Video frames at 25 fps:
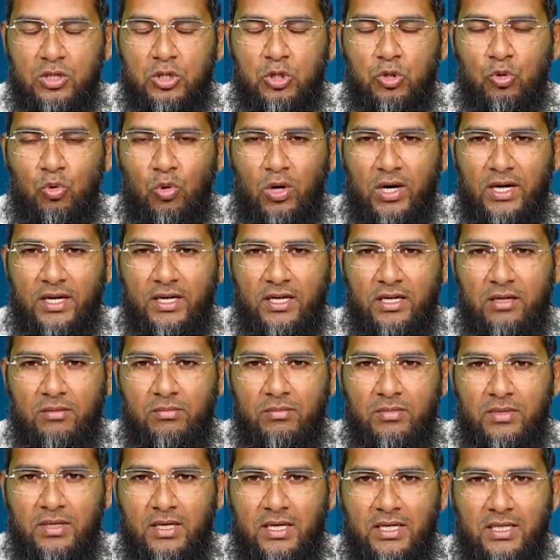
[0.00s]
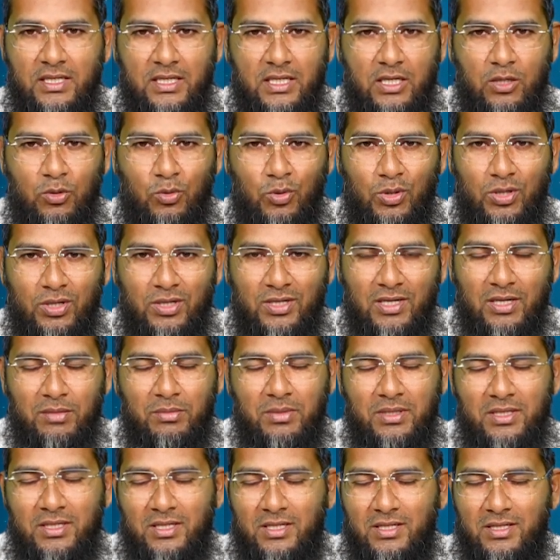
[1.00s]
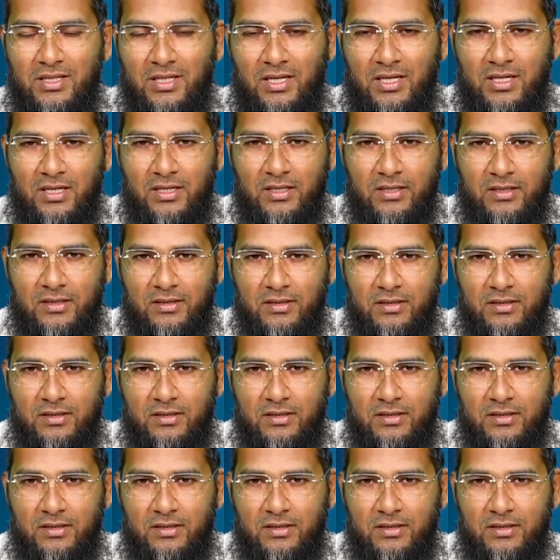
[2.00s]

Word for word: ஷுவாயிப் என்கிற ஒரு நபி இருந்தார்